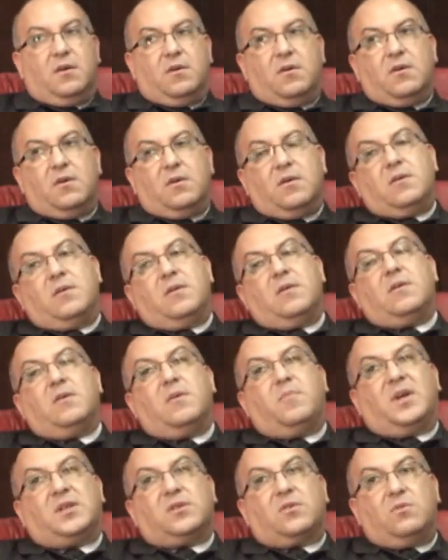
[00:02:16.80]

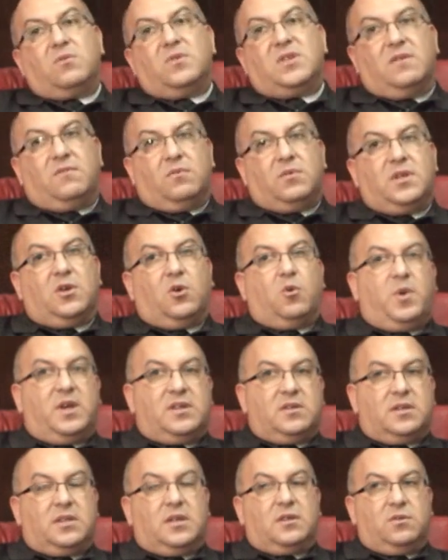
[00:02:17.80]
euh, parce que nous avons des
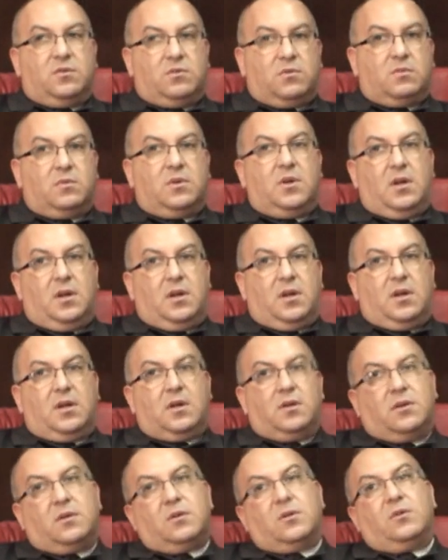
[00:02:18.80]
représentations
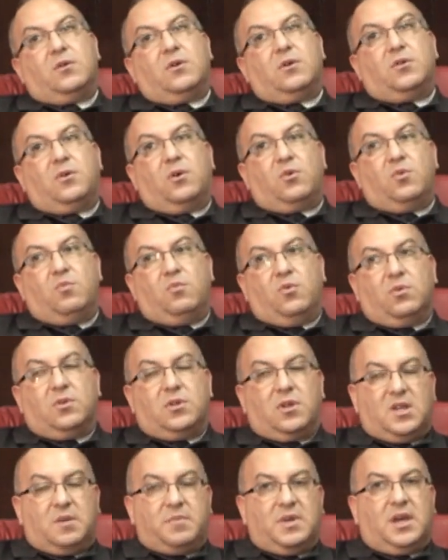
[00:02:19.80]
euh, dans le
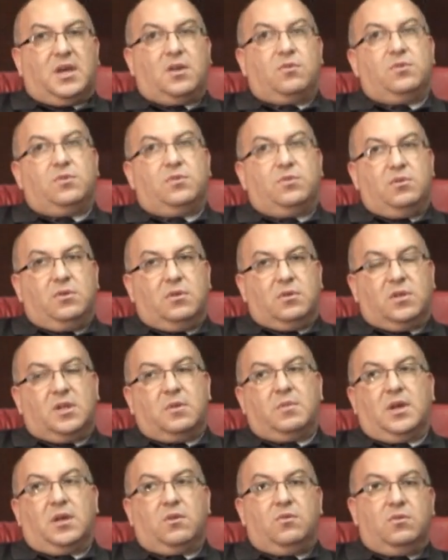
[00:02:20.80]
monde, en Amérique du Sud, en
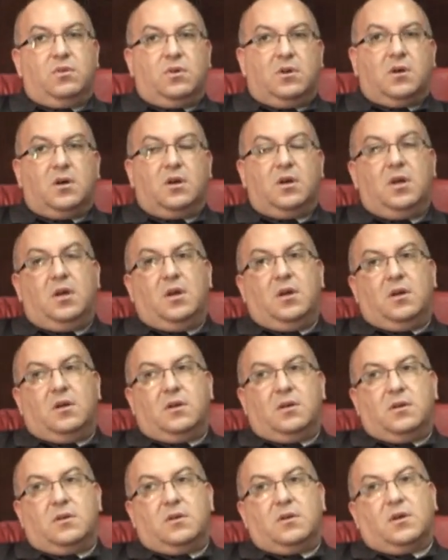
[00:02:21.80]
Amérique du Nord,
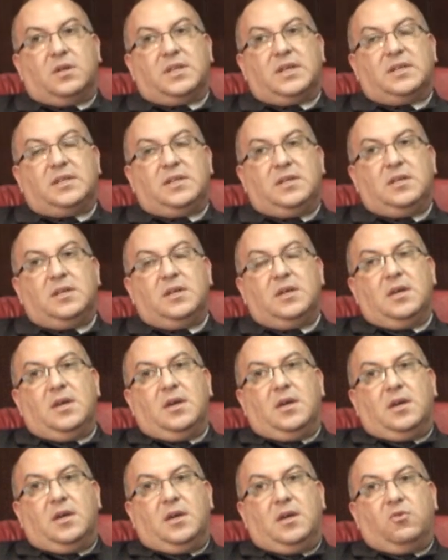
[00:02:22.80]
en Asie.
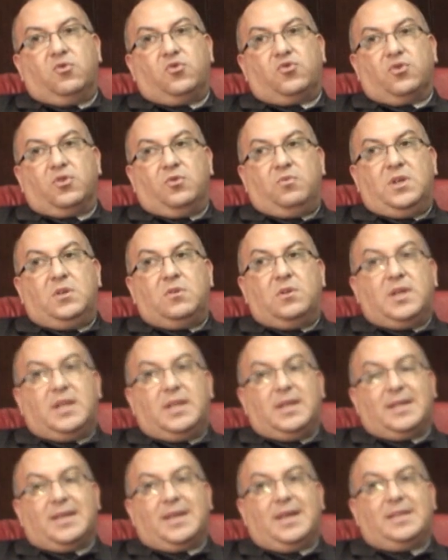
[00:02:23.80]
Et aujourd'hui,
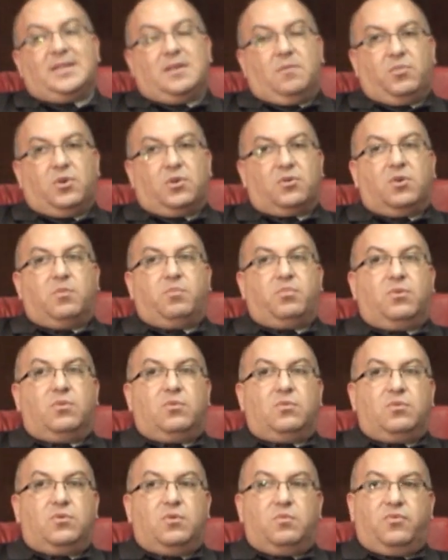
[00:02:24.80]
il est très important pour
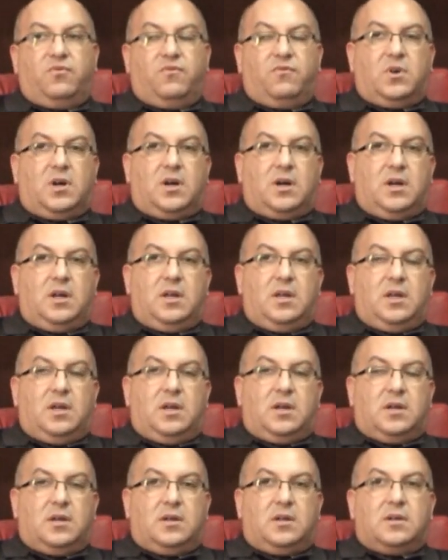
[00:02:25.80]
nous de pouvoir
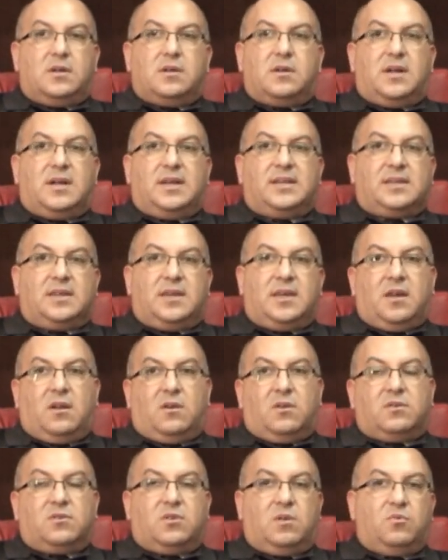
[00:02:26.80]
euh, inscrire
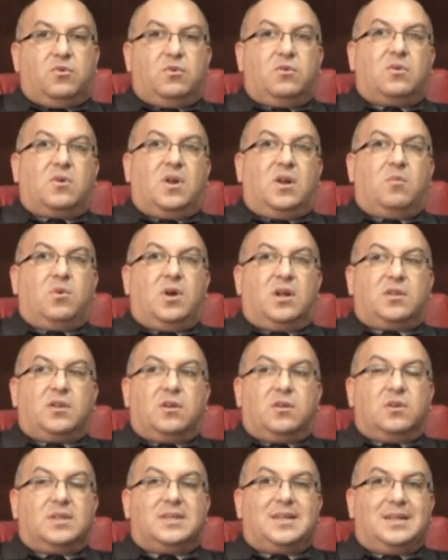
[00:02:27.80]
l'ensemble de nos
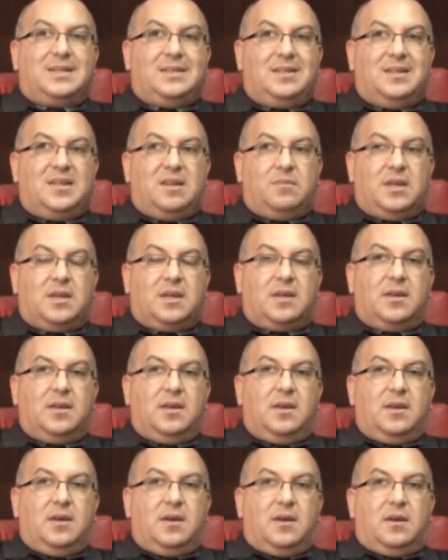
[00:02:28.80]
collaborateurs dans cette dynamique,
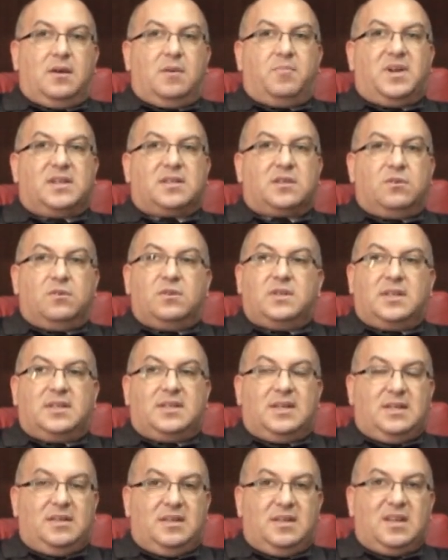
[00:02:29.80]
euh, parce que c'est
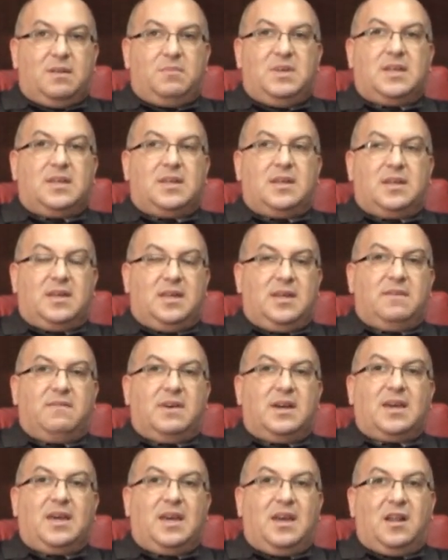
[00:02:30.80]
cette dynamique qui
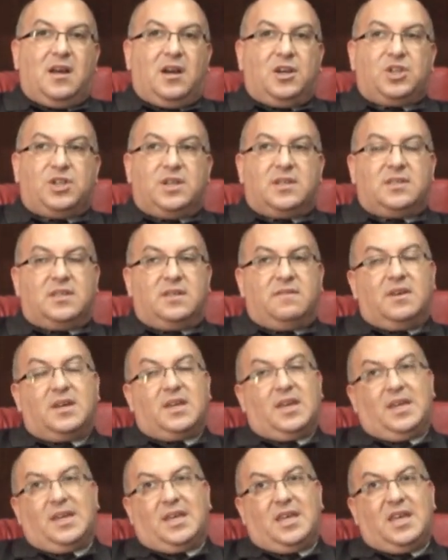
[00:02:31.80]
va créer la richesse et
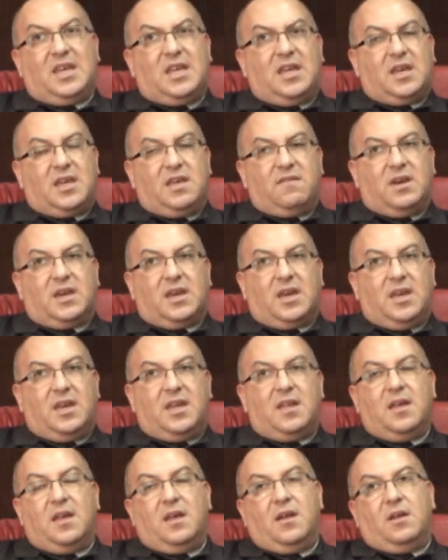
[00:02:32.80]
qui, et qui va
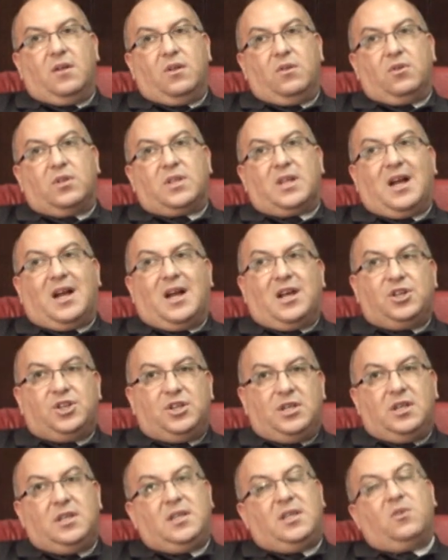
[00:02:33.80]
créer notre
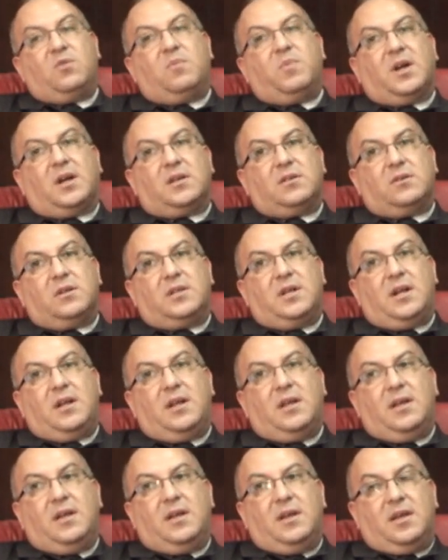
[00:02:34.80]
agilité
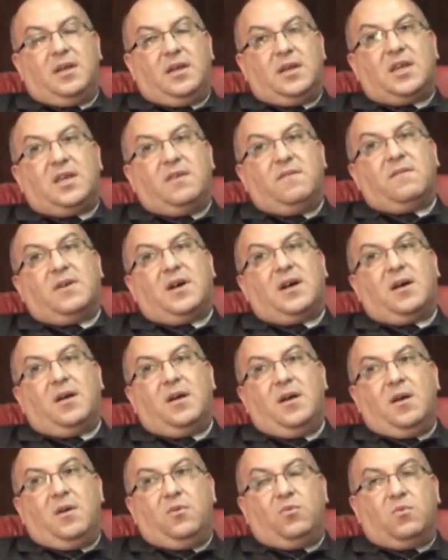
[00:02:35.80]
opérationnelle et qui
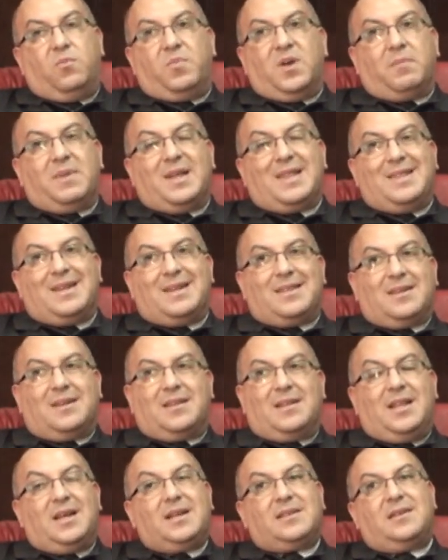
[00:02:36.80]
va nous permettre
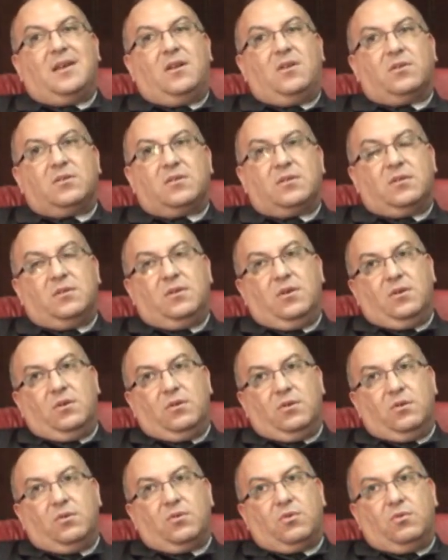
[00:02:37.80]
d'atteindre l'excellence
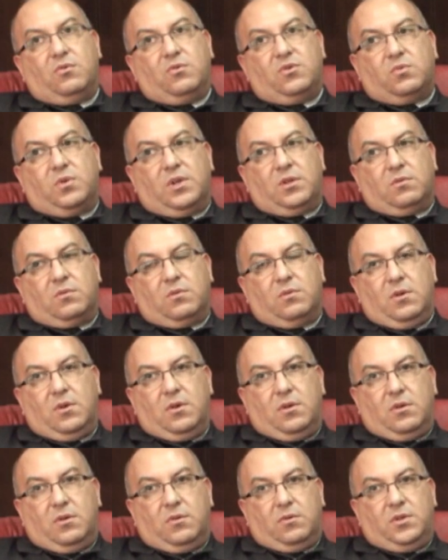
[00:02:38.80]
euh, que nous souhaitons
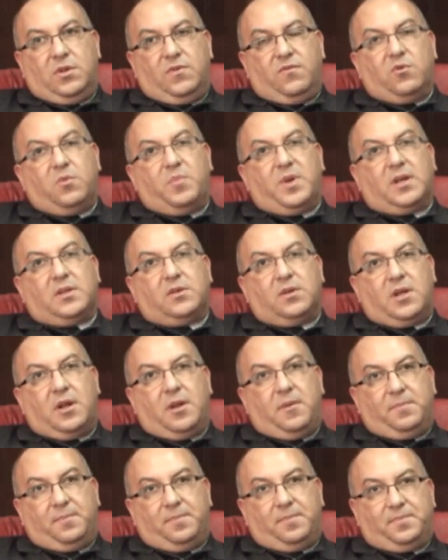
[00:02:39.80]
au niveau opérationnel.
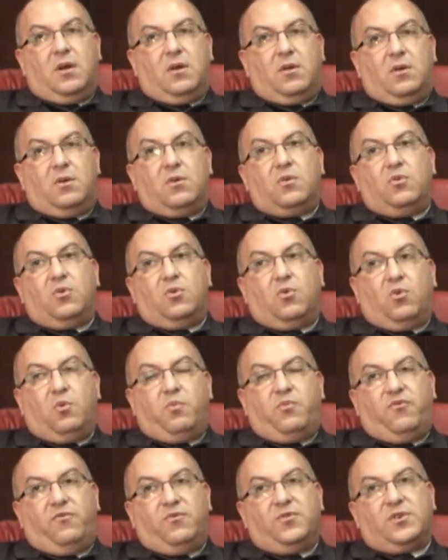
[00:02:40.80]
le
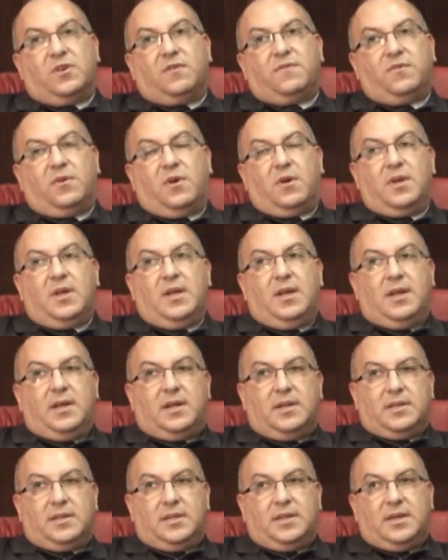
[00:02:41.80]
groupe vous offre
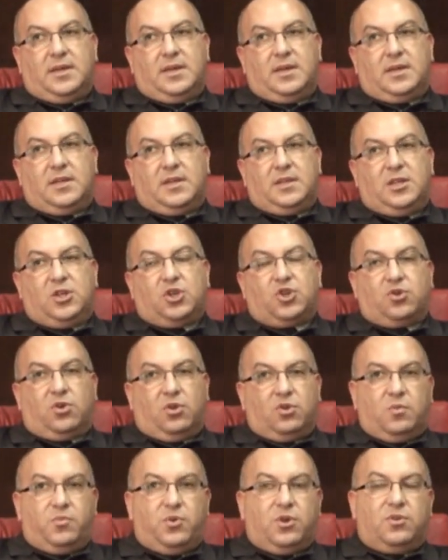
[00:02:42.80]
des, des
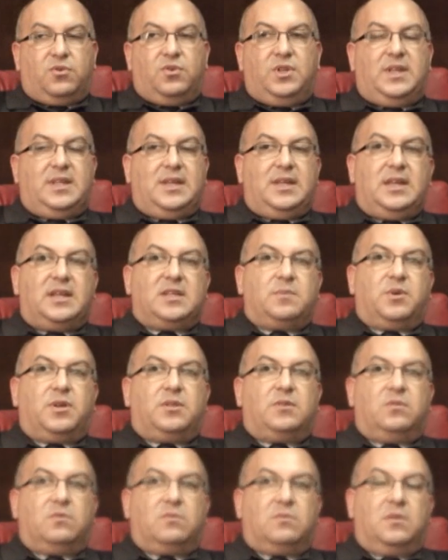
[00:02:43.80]
champs d'opportunités
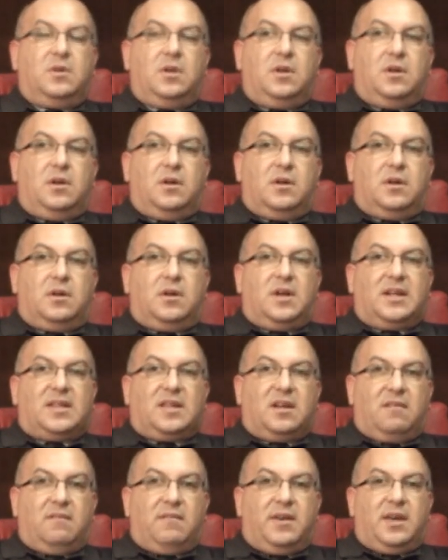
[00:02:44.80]
d'expression à
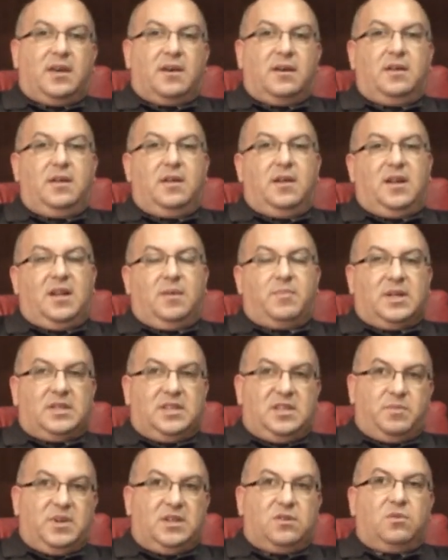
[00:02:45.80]
travers la
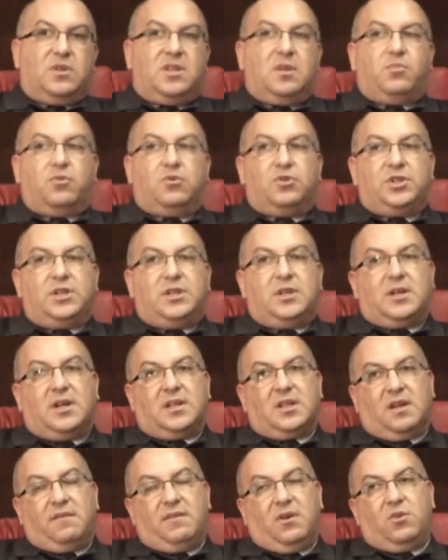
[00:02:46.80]
participation des projets,
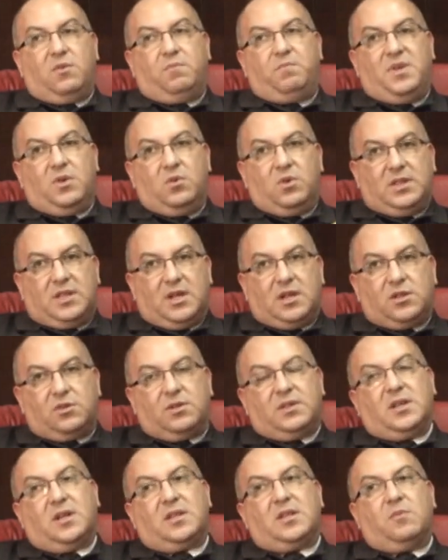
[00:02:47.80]
à travers le pilotage
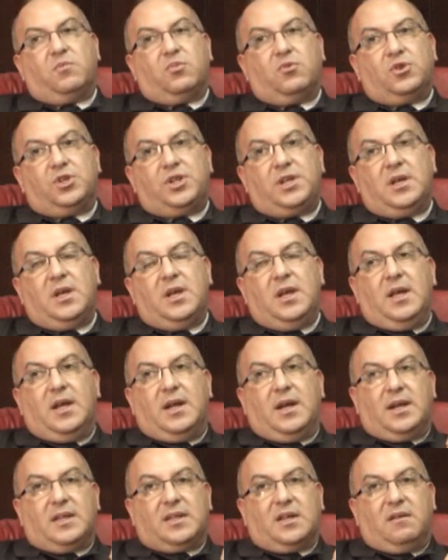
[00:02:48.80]
de certains projets,
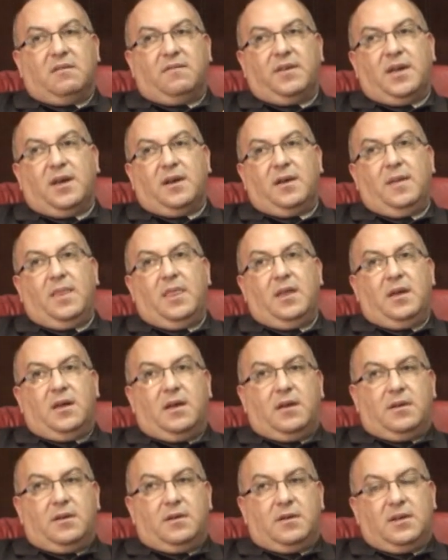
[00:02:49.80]
à travers
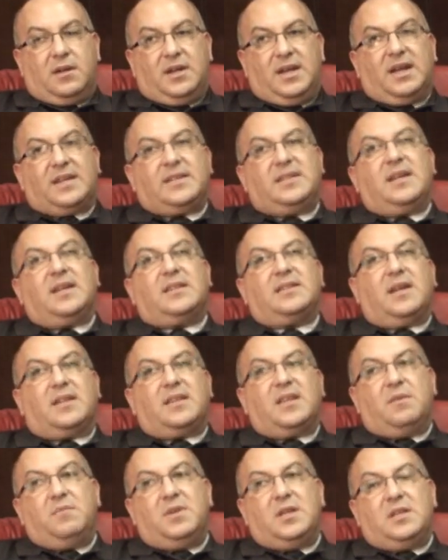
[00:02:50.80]
l'accès à
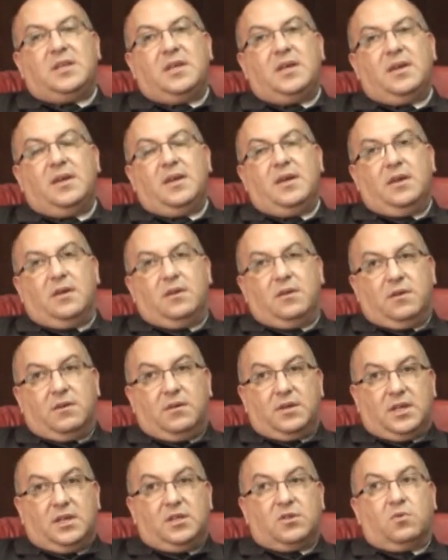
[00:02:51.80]
certains métiers
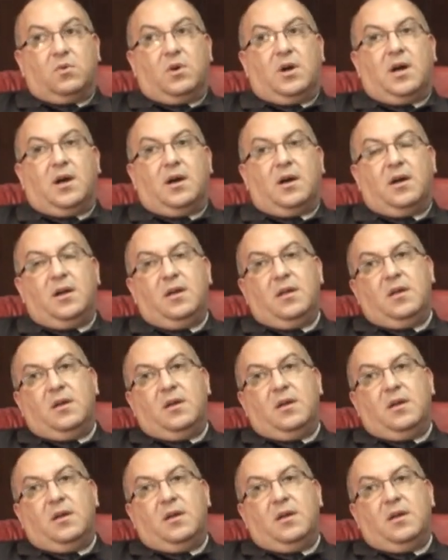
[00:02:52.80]
qui sont rares